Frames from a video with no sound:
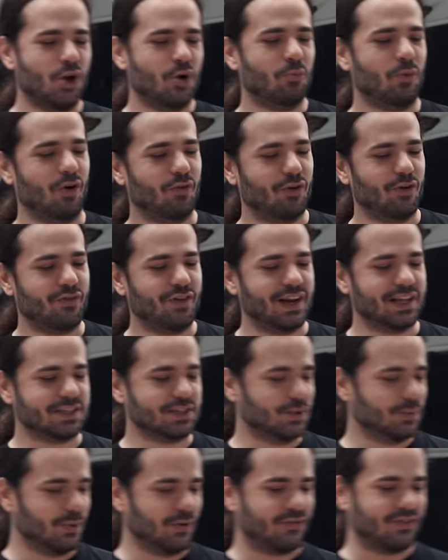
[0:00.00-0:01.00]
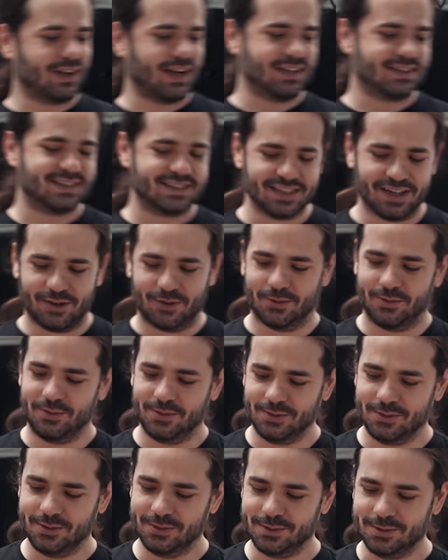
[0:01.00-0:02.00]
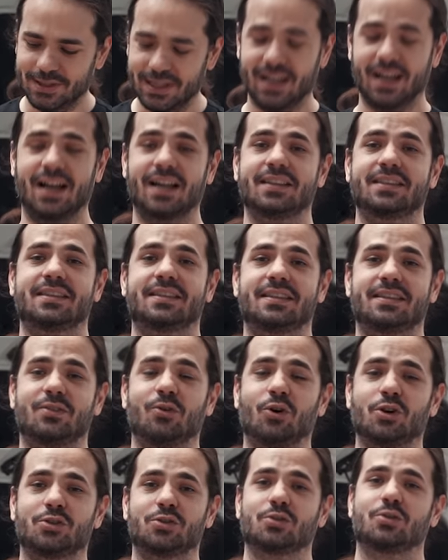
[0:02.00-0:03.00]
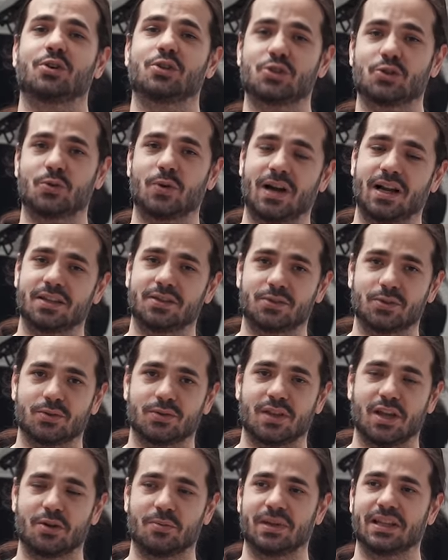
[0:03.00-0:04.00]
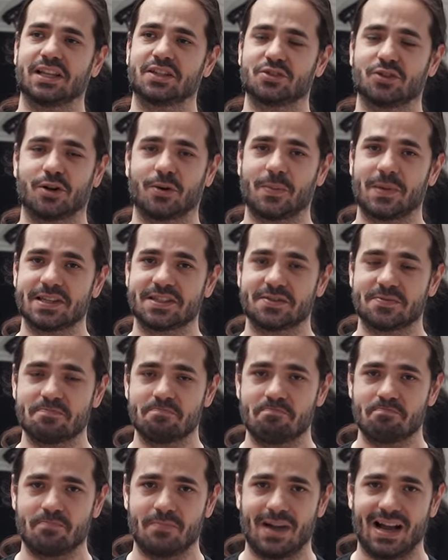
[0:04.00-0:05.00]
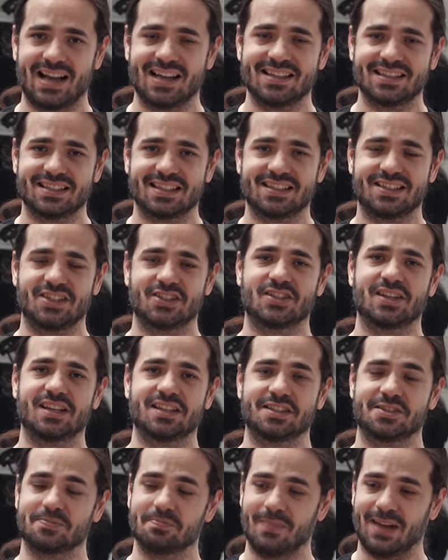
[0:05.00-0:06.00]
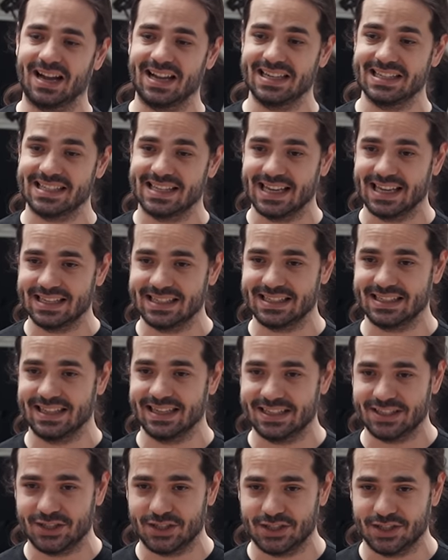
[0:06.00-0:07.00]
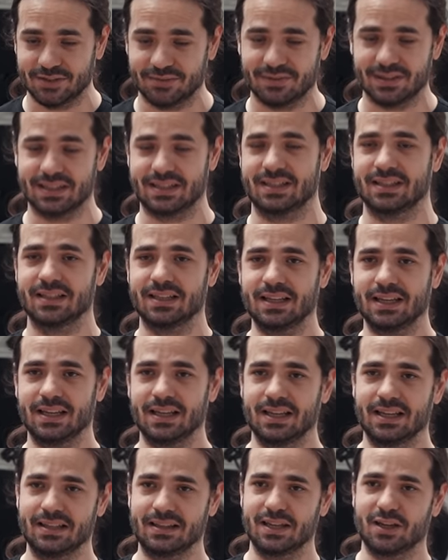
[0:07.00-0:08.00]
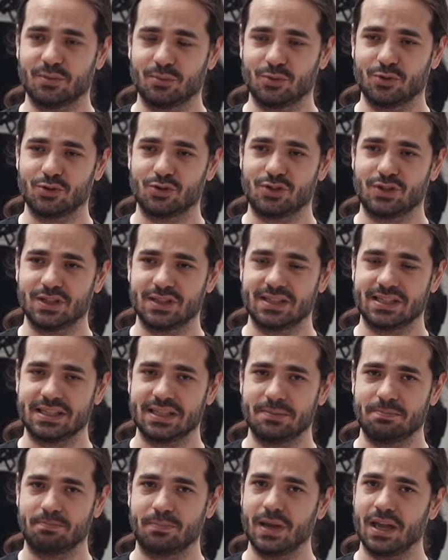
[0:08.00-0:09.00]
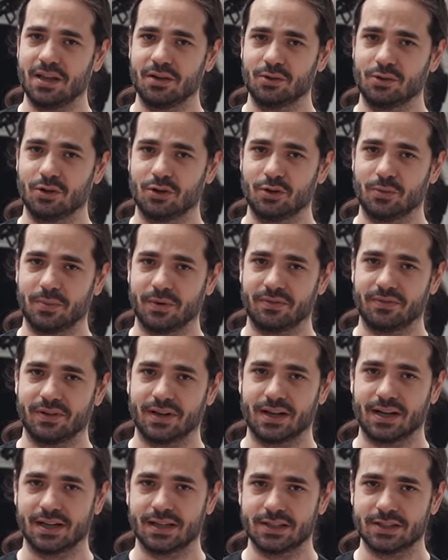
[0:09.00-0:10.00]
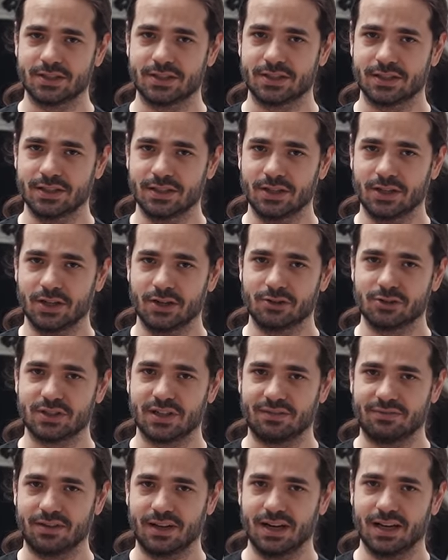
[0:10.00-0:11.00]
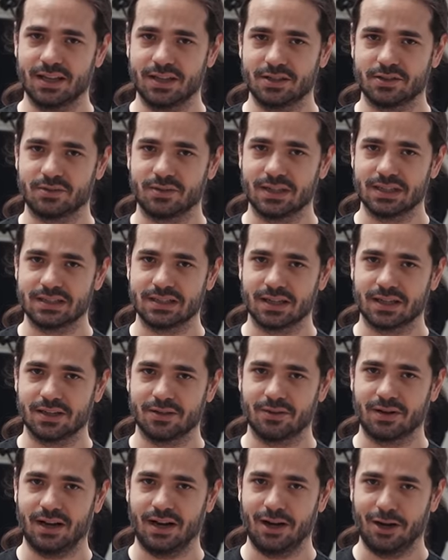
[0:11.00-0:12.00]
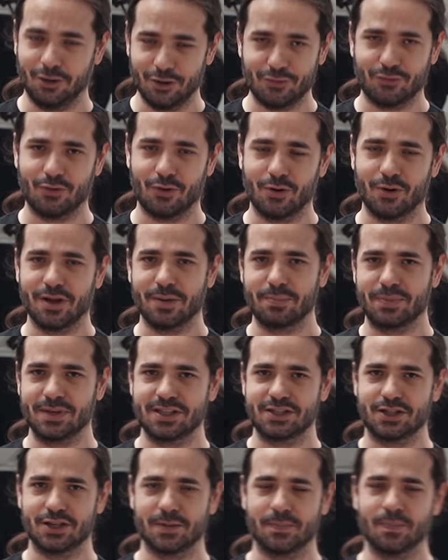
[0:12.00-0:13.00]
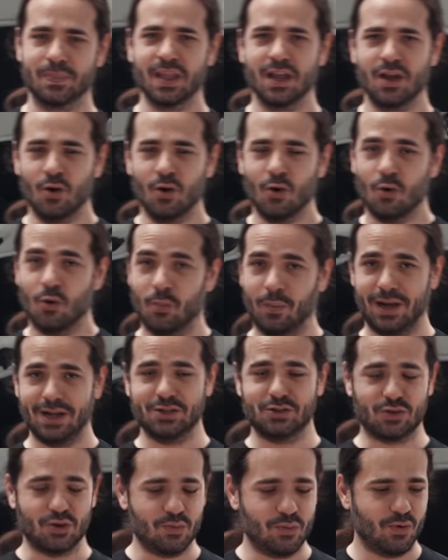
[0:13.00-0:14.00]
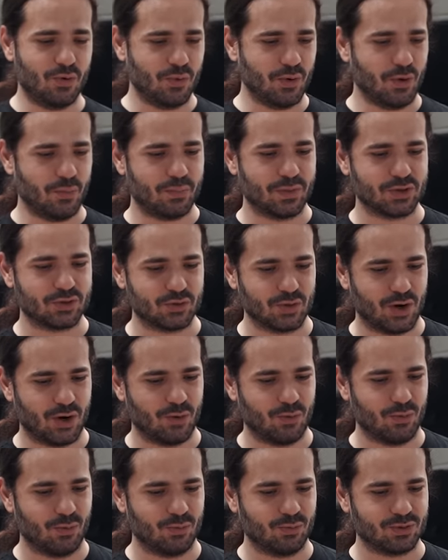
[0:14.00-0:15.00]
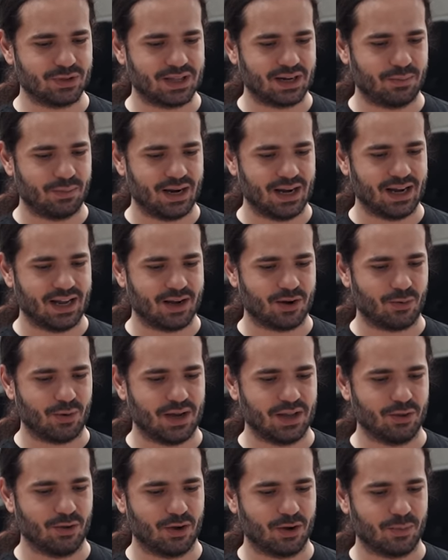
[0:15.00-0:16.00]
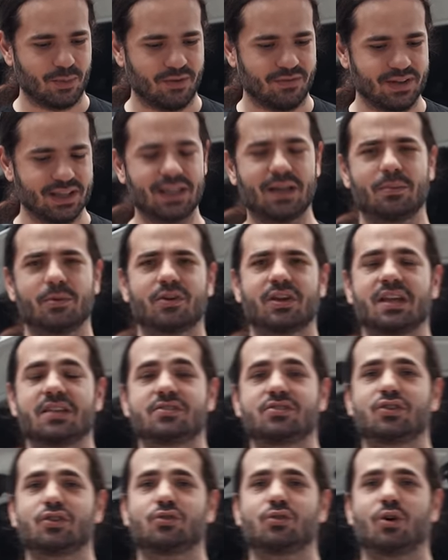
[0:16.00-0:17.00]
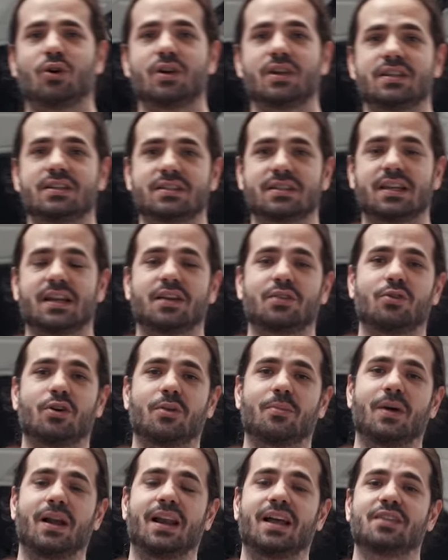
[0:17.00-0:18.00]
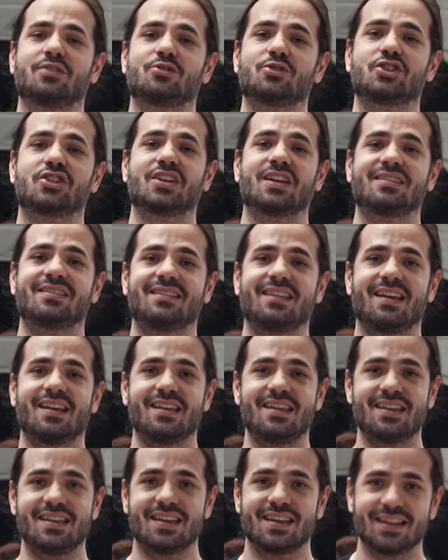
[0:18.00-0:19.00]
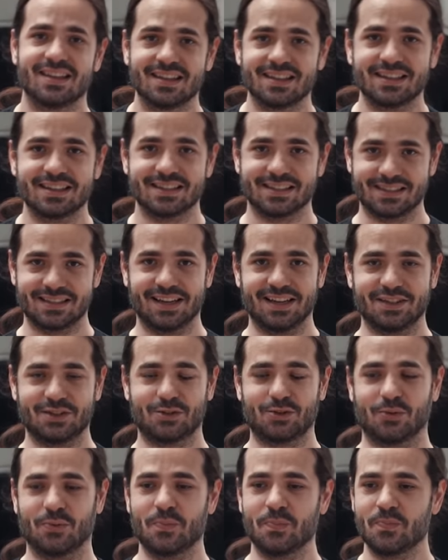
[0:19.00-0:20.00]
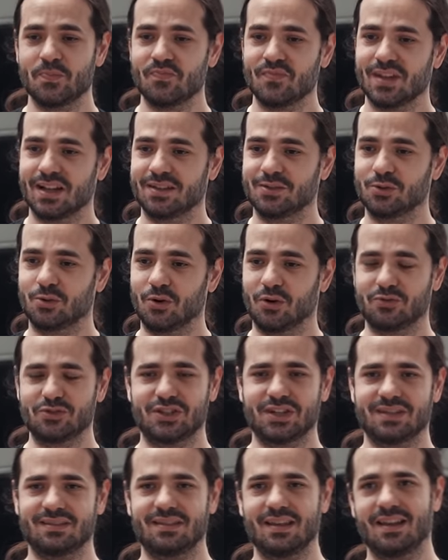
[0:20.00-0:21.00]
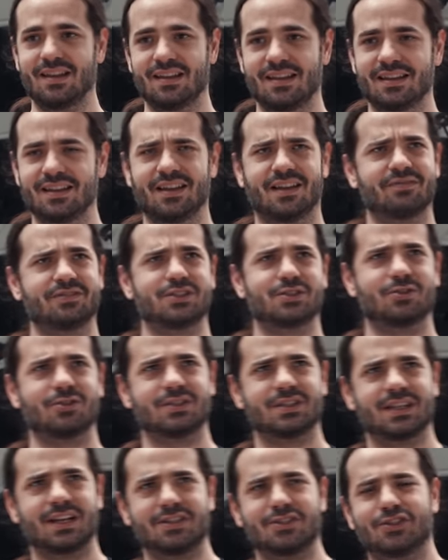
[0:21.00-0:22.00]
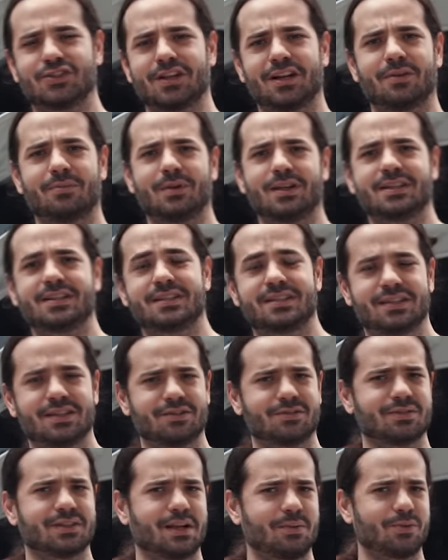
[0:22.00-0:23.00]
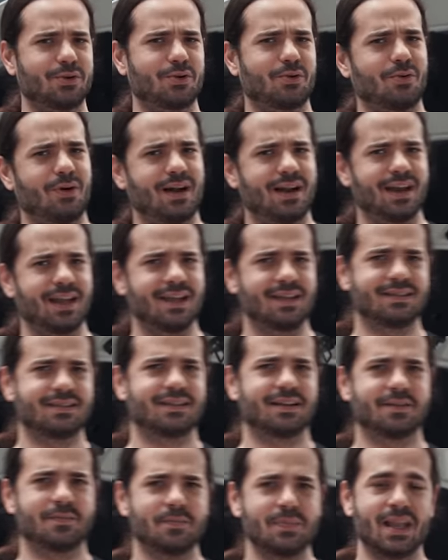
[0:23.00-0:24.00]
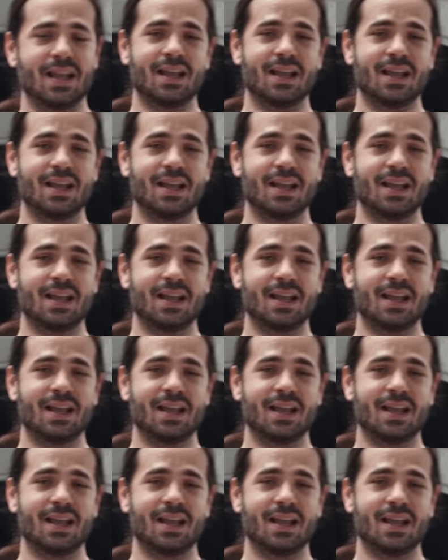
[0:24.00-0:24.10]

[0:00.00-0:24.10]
Bom, vamos falar de lubrificação. É a 824 tem uma das normas mais exigentes, mais restritivas em termos de desempenho do lubrificante. Eu já falei isso antes aqui no canal e vou repetir. O mais comum é o pessoal trabalhar com a norma VW502, que é a norma lá do GTI, certo? Do Golf GTI, na viscosidade geralmente 5W40.